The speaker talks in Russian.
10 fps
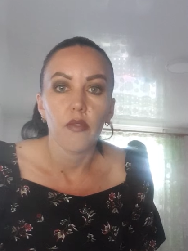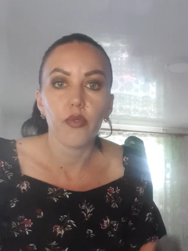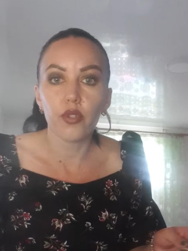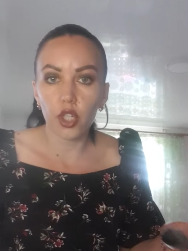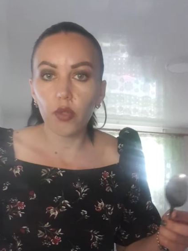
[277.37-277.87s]

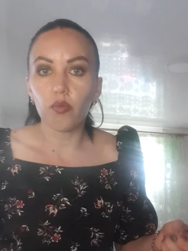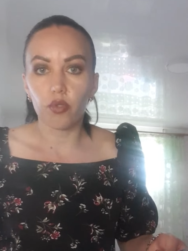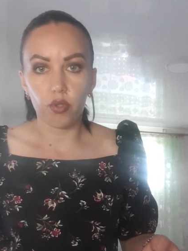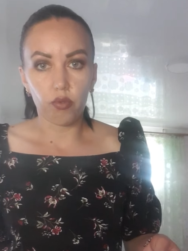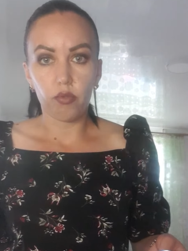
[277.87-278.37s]
включаю
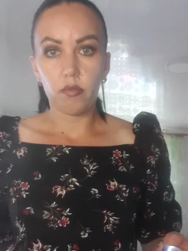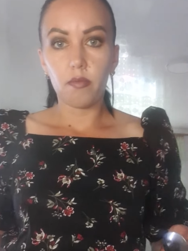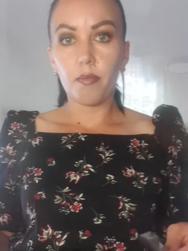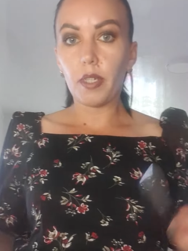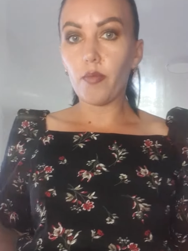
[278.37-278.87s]
музыку.
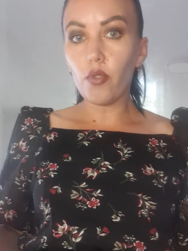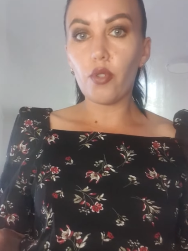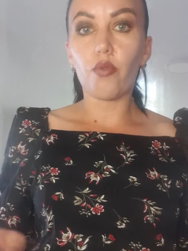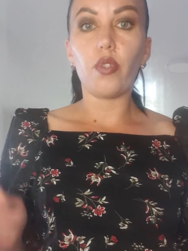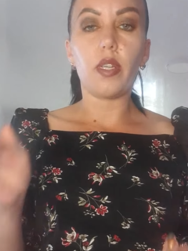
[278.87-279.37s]
Под
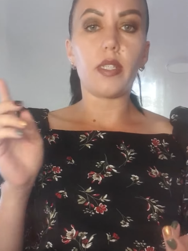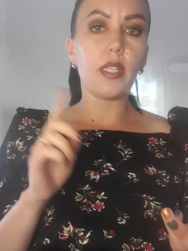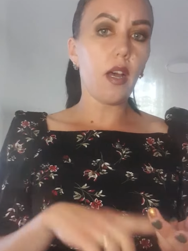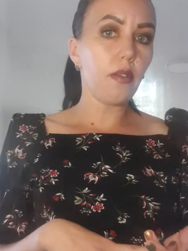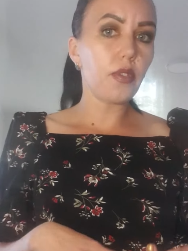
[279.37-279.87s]
музыку я
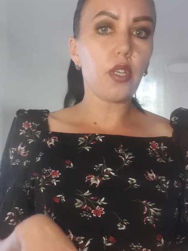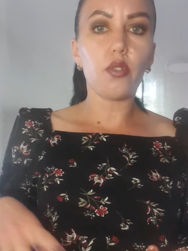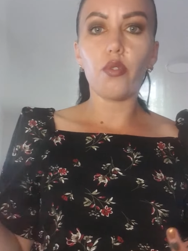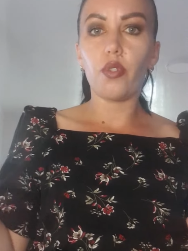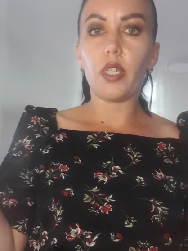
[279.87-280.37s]

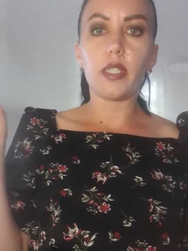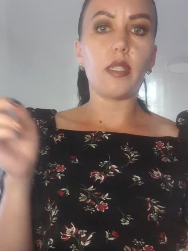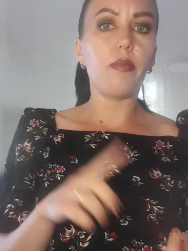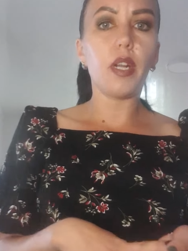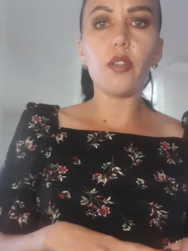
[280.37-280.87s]
завтракаю, я
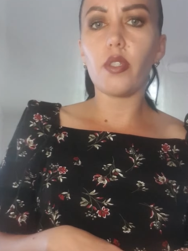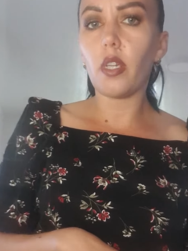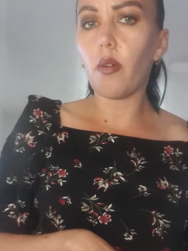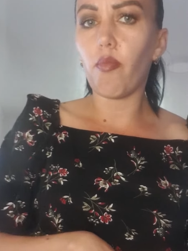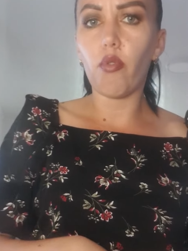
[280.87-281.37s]
собираюсь на
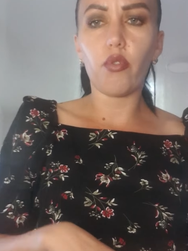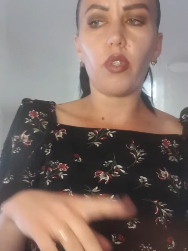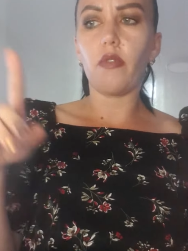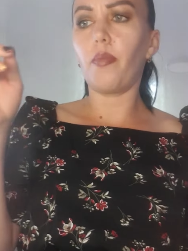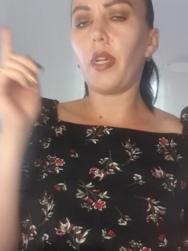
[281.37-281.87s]
работу,
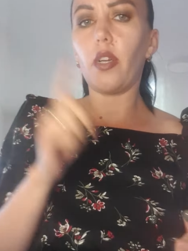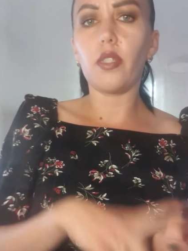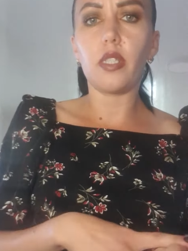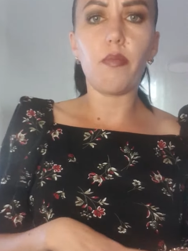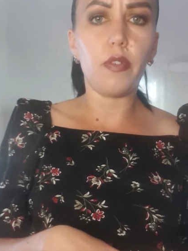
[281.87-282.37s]
я выбираю
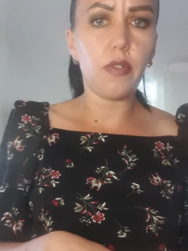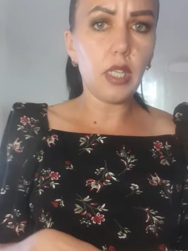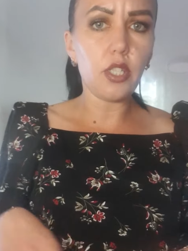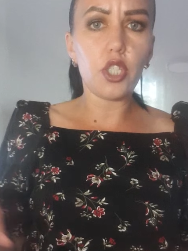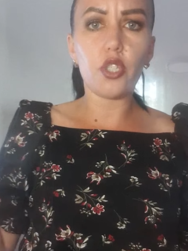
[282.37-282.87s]
себе
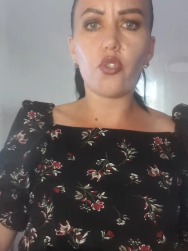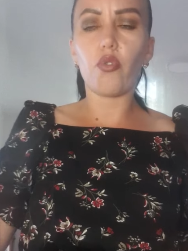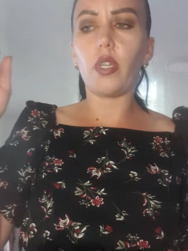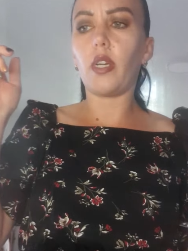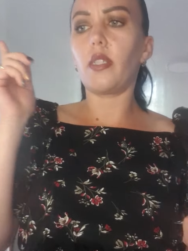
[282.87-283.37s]
вещи, что
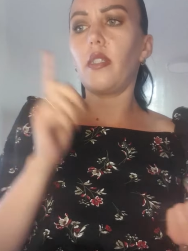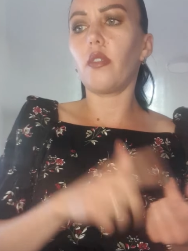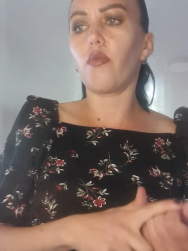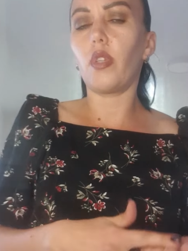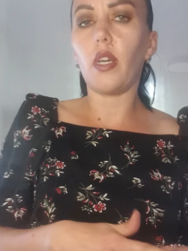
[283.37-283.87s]
я
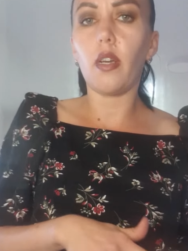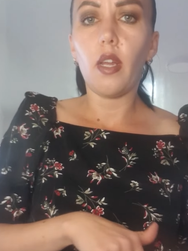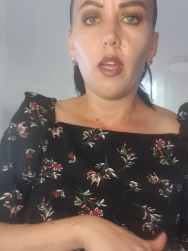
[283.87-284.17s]
одену, я